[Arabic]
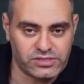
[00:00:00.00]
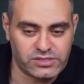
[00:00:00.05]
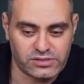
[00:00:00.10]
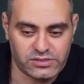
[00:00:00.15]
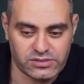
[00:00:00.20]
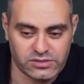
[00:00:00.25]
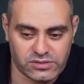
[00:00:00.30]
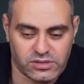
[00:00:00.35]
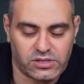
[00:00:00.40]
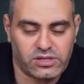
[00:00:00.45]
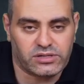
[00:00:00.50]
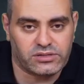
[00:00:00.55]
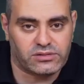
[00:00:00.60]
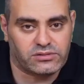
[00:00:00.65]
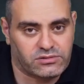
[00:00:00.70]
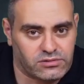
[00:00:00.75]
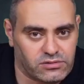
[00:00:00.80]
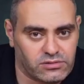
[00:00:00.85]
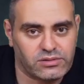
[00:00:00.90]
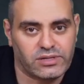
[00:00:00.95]
مصر طلعت
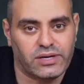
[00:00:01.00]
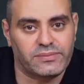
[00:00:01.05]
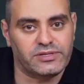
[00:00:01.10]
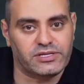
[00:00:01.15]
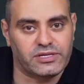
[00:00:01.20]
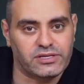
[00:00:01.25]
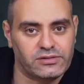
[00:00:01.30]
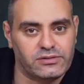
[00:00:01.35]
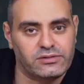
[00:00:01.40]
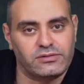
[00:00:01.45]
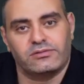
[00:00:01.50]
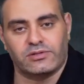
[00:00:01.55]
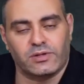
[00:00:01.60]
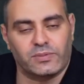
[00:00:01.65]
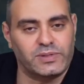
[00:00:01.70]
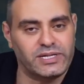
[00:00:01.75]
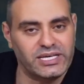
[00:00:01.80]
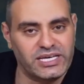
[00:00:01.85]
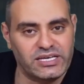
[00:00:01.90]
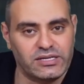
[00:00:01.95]
جامد جدا
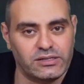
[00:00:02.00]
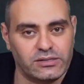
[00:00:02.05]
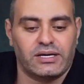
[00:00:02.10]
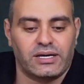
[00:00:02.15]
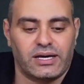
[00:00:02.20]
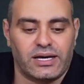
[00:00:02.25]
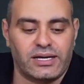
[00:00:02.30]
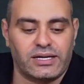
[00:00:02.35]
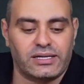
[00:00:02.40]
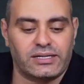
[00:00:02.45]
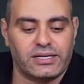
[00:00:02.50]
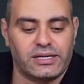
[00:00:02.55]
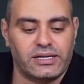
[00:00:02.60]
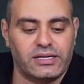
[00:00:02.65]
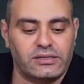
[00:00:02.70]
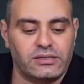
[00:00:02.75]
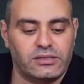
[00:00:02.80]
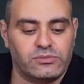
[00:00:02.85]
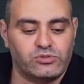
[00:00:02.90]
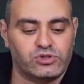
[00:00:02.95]
طب ليه قال لك
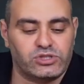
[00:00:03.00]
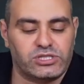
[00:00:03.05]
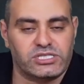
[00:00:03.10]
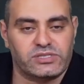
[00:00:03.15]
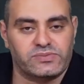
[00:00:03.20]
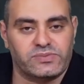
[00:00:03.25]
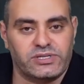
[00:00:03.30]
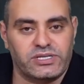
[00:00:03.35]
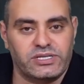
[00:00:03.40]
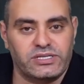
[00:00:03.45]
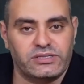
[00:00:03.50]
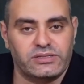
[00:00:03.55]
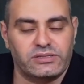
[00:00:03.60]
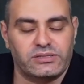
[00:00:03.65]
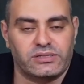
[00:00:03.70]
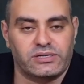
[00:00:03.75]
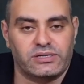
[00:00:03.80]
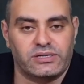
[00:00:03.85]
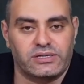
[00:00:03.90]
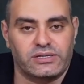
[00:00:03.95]
لان
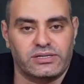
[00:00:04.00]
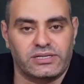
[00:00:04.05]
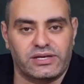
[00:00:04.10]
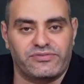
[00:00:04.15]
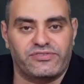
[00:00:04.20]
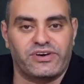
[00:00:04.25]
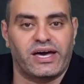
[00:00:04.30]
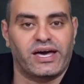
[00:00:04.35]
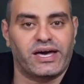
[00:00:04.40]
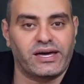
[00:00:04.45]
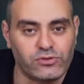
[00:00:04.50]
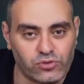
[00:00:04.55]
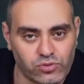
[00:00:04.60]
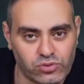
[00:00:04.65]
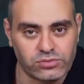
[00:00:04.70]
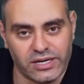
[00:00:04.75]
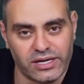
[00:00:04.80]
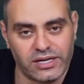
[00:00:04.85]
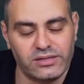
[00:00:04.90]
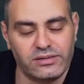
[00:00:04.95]
مستثمرين آه، تفائلوا
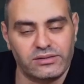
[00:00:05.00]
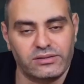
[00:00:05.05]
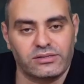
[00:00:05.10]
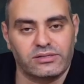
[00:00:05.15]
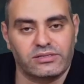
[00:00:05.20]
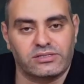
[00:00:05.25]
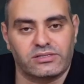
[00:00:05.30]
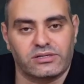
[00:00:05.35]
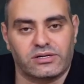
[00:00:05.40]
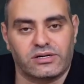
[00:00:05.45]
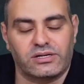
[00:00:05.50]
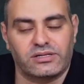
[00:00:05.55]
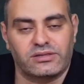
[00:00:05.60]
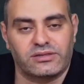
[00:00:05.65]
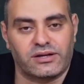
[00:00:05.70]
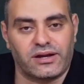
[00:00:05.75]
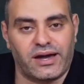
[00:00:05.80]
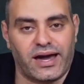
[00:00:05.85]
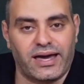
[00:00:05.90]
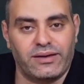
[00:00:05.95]
ان استقاله
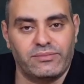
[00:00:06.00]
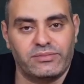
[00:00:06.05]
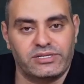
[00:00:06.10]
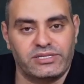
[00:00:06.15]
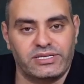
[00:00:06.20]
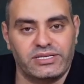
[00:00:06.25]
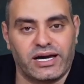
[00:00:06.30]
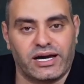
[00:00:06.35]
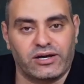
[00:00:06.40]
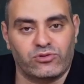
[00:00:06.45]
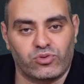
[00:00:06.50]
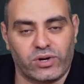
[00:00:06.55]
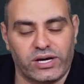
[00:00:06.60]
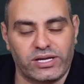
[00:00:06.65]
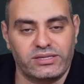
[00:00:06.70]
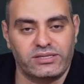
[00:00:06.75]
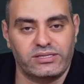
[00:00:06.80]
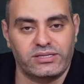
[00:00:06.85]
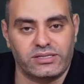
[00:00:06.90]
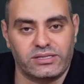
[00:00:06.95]
طارق عامر دي
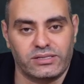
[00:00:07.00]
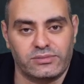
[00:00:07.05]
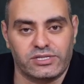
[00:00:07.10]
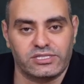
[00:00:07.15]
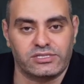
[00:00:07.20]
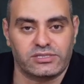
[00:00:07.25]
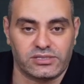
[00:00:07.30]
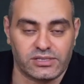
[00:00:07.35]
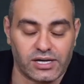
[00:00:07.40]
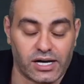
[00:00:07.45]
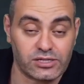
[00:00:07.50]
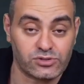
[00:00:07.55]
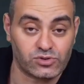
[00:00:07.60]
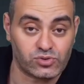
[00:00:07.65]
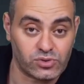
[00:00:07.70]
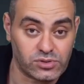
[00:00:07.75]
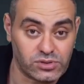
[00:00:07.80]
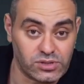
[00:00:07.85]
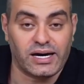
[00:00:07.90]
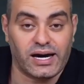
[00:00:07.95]
هتؤدي ان مصر
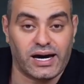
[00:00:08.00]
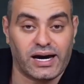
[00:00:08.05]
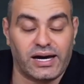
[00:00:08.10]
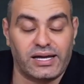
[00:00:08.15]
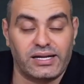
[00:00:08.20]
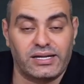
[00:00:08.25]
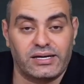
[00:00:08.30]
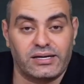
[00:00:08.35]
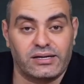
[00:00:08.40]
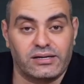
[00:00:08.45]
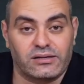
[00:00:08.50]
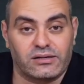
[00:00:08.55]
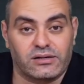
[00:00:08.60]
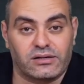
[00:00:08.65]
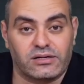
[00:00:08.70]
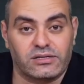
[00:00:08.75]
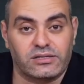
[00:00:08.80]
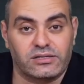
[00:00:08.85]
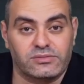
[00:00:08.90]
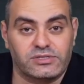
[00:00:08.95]
تحصل على
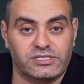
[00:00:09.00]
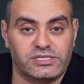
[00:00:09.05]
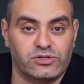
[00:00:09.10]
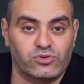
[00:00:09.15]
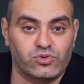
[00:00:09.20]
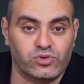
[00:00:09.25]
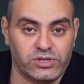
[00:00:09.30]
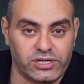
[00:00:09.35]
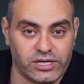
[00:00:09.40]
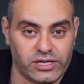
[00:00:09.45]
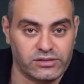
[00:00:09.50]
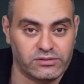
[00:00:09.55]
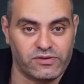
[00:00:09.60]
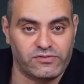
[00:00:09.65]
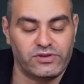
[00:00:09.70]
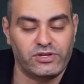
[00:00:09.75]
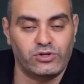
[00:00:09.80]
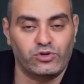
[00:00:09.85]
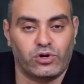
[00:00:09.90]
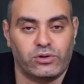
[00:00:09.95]
القرض من صندوق النقد
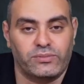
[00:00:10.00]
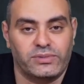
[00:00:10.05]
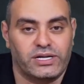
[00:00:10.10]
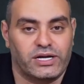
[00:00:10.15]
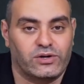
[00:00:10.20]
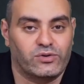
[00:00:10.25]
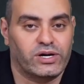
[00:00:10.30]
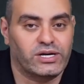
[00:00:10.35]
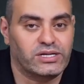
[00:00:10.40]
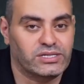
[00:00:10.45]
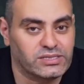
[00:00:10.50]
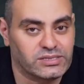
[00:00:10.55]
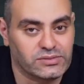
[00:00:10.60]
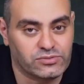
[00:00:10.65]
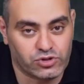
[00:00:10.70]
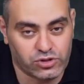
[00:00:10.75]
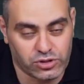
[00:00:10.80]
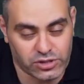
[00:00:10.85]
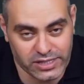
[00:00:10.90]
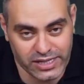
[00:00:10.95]
ففي نوع من انواع
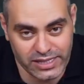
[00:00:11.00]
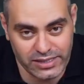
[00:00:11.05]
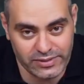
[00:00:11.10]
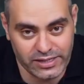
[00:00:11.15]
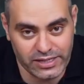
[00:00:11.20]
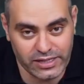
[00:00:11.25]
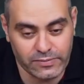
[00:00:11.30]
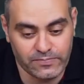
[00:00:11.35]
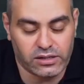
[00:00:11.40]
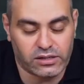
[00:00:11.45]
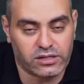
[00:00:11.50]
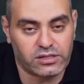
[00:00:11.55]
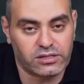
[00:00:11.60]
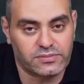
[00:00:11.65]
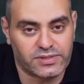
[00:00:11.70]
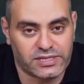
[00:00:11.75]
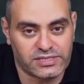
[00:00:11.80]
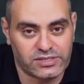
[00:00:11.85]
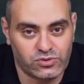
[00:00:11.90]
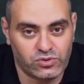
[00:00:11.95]
الاستبشار خلي بالك القرض
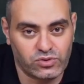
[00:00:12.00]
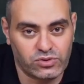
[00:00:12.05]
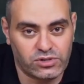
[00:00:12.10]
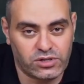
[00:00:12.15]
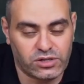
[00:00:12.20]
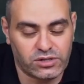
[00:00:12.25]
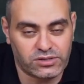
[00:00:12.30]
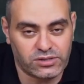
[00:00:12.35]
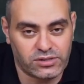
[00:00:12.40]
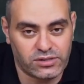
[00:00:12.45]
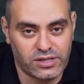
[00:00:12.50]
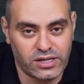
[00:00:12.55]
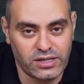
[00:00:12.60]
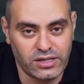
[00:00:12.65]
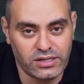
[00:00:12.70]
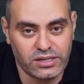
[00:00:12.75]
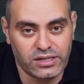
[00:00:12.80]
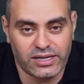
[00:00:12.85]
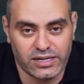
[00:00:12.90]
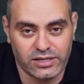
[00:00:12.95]
بتاع صندوق النقد
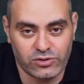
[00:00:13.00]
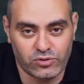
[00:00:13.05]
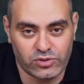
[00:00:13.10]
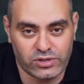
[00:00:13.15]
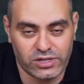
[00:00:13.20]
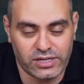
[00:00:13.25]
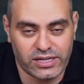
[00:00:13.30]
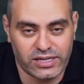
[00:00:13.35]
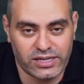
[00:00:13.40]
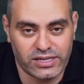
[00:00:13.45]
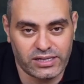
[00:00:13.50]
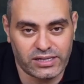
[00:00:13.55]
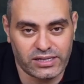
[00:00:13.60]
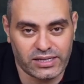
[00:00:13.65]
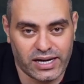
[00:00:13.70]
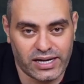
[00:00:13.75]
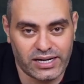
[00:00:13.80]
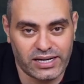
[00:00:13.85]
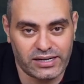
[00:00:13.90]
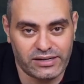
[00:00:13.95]
ده انا جيت قلت لك هنا
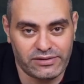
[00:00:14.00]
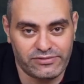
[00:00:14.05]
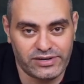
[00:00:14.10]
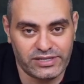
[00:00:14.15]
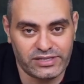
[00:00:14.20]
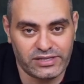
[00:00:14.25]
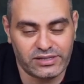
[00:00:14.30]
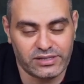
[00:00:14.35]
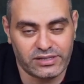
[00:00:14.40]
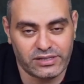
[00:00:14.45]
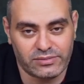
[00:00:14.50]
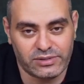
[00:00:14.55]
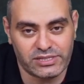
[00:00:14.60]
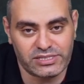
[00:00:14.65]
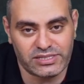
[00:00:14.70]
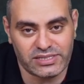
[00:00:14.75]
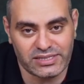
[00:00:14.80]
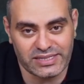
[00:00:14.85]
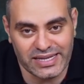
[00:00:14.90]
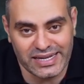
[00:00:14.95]
الحلقه اللي فاتت ان
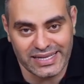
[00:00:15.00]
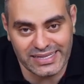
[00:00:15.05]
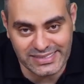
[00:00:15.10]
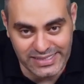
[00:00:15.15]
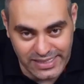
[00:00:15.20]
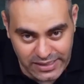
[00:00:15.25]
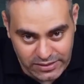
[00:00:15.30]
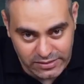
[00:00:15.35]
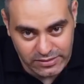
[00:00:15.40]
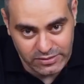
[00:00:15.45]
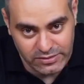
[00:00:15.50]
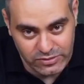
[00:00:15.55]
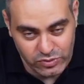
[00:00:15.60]
مصر تنازلت